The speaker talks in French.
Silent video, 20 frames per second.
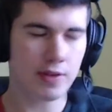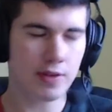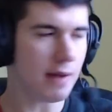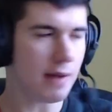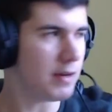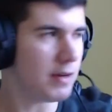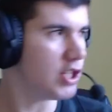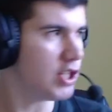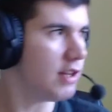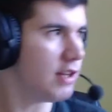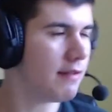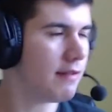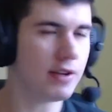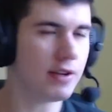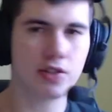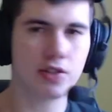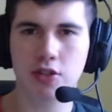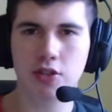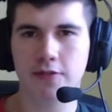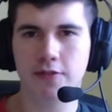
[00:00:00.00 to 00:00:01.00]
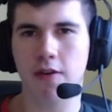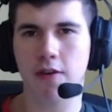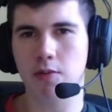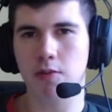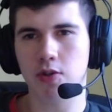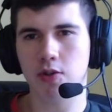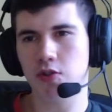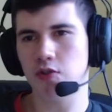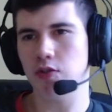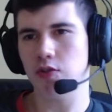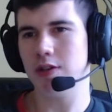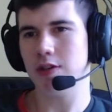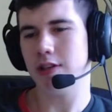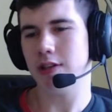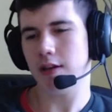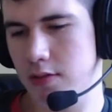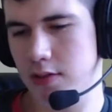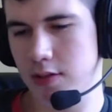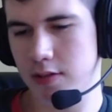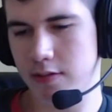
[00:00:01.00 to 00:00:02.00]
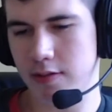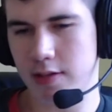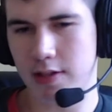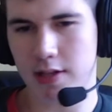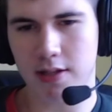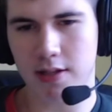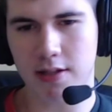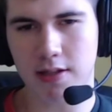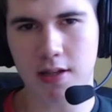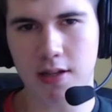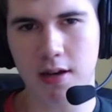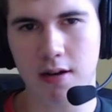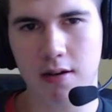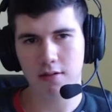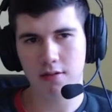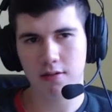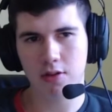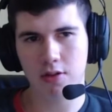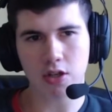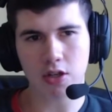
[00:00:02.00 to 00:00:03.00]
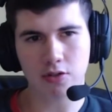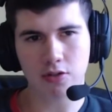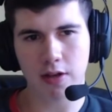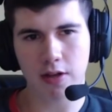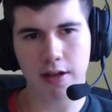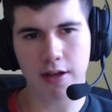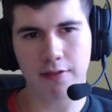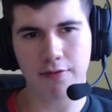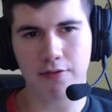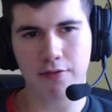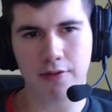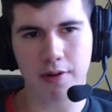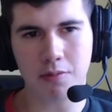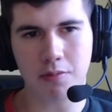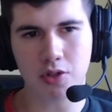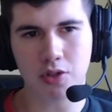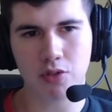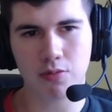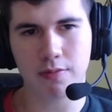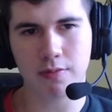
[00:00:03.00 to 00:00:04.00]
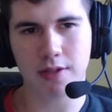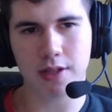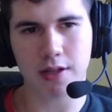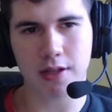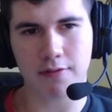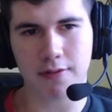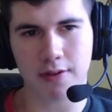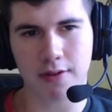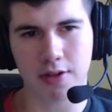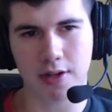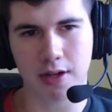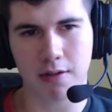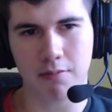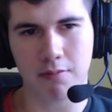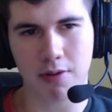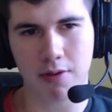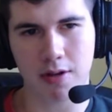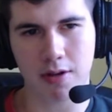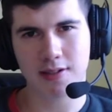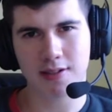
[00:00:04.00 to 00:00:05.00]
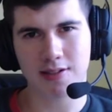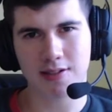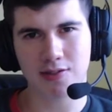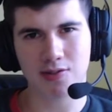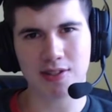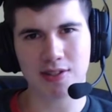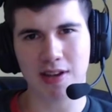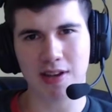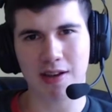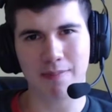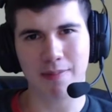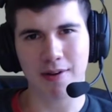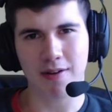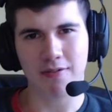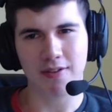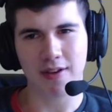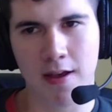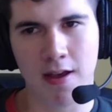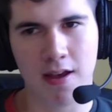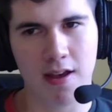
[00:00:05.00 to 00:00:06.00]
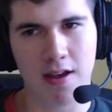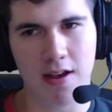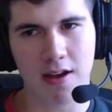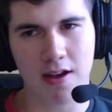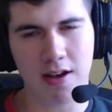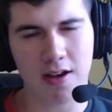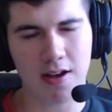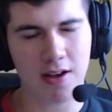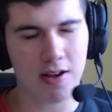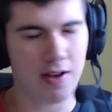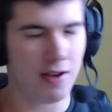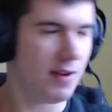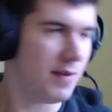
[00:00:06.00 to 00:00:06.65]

ma chaîne, elle va se transformer en story time. Ça va être un délire. Non, il eh, faut vraiment que je me mette à faire des gameplays. Sinon, ça va pas le faire. Euh...